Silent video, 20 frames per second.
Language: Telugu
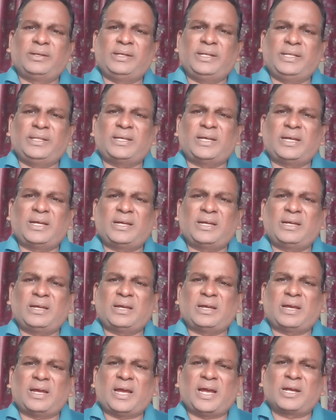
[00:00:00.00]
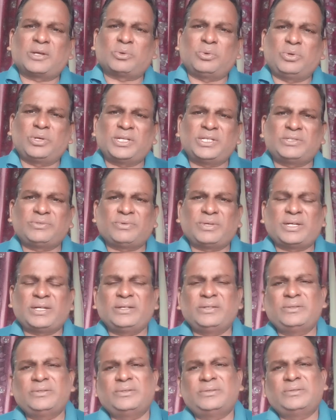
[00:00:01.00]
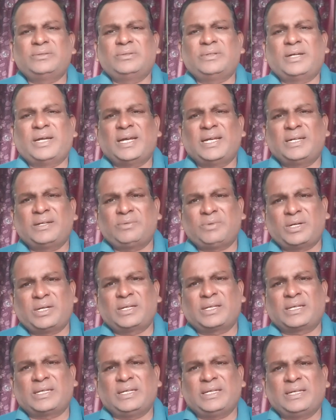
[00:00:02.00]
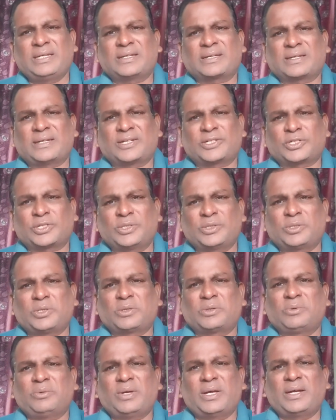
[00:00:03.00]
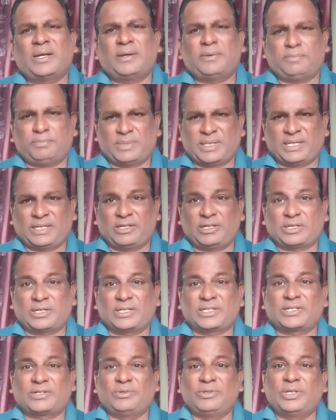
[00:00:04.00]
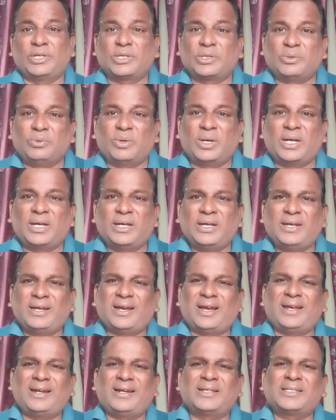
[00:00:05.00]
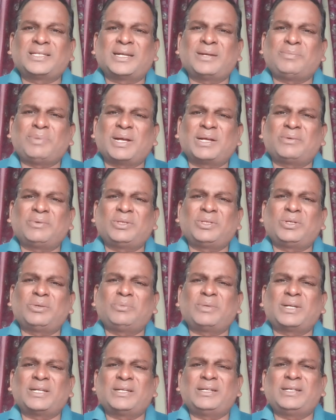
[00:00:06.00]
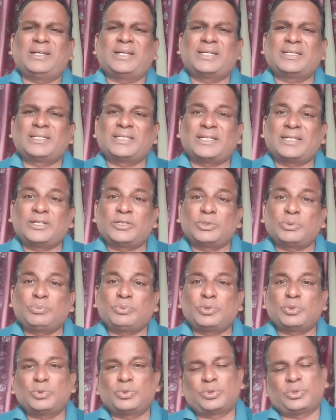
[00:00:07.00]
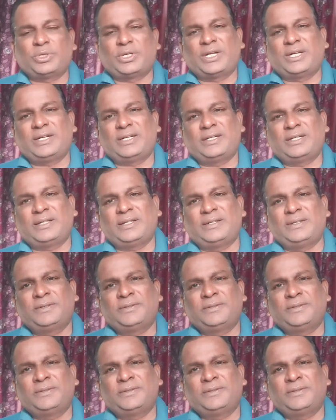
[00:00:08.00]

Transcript: లేదా ఆ కోటీశ్వర్లు అయిన వాళ్ళకి కష్టం తక్కువ మనకి కష్టం ఎక్కువ అయినా సరే భగవంతుడు మనల్ని ఇలా చిన్న చూపు చూస్తున్నాడేంటి